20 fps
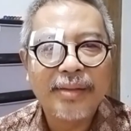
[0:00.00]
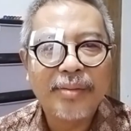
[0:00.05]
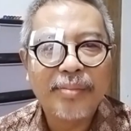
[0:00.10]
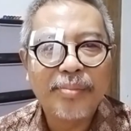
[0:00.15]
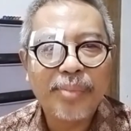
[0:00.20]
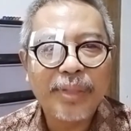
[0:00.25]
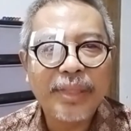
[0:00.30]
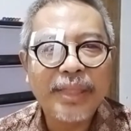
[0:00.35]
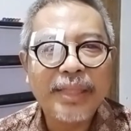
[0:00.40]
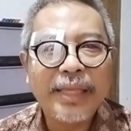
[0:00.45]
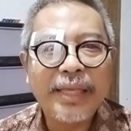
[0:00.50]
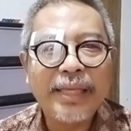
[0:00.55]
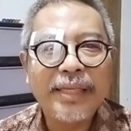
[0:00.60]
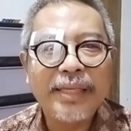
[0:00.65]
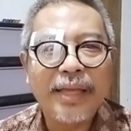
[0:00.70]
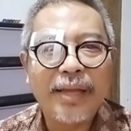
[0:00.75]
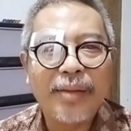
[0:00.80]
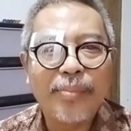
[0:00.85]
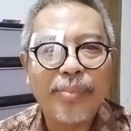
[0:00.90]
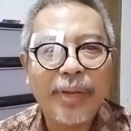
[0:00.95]

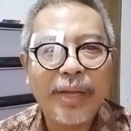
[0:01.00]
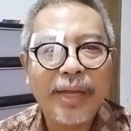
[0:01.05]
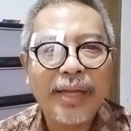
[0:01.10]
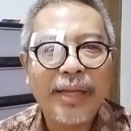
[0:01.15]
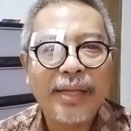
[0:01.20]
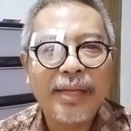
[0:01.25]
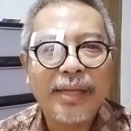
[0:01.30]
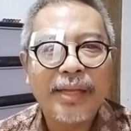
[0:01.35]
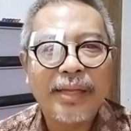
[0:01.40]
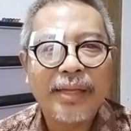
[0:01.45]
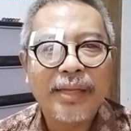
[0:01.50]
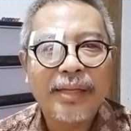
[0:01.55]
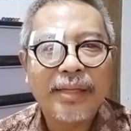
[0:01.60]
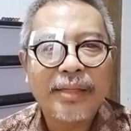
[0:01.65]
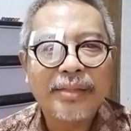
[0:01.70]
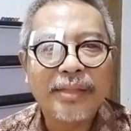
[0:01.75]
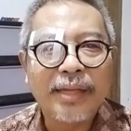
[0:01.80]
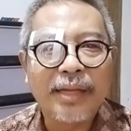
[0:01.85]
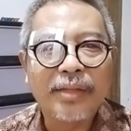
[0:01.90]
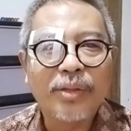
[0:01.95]
Pentingnya apa?
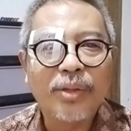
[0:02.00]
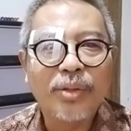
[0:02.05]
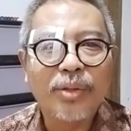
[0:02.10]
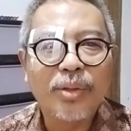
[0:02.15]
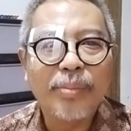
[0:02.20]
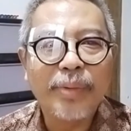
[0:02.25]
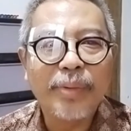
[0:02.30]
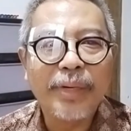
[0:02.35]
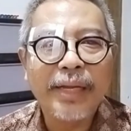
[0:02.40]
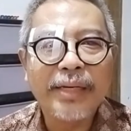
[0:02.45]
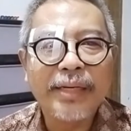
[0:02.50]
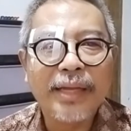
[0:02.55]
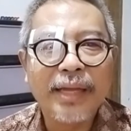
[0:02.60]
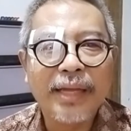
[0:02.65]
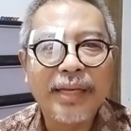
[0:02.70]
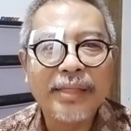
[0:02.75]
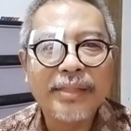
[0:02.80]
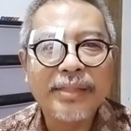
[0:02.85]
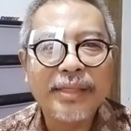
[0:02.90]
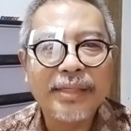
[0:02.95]
Sartono melihat
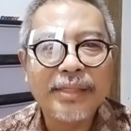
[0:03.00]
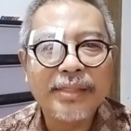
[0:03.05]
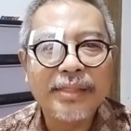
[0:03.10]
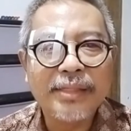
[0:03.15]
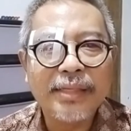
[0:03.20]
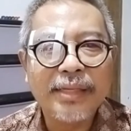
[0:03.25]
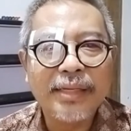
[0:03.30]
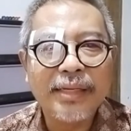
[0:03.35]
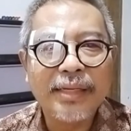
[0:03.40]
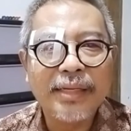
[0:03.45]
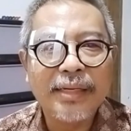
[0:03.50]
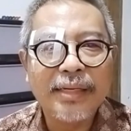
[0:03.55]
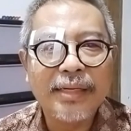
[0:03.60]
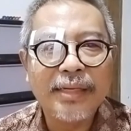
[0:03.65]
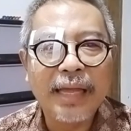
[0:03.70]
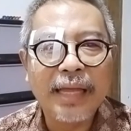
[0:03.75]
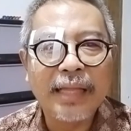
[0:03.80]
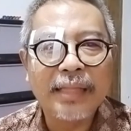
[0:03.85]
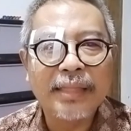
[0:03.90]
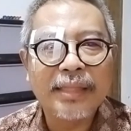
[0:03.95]
dari sisi
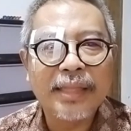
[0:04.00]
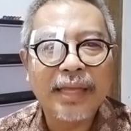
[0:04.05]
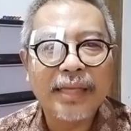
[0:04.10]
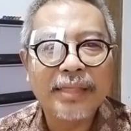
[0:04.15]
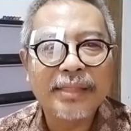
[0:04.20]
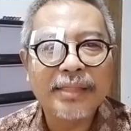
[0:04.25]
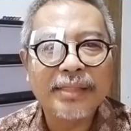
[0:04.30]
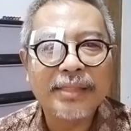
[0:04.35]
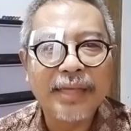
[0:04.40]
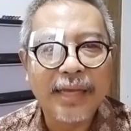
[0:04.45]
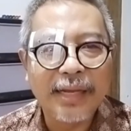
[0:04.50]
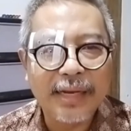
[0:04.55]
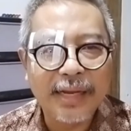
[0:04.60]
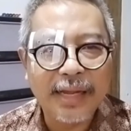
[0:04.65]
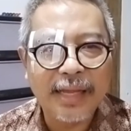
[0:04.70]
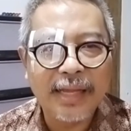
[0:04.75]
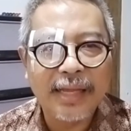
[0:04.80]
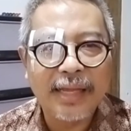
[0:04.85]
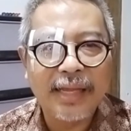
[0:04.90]
data sejarah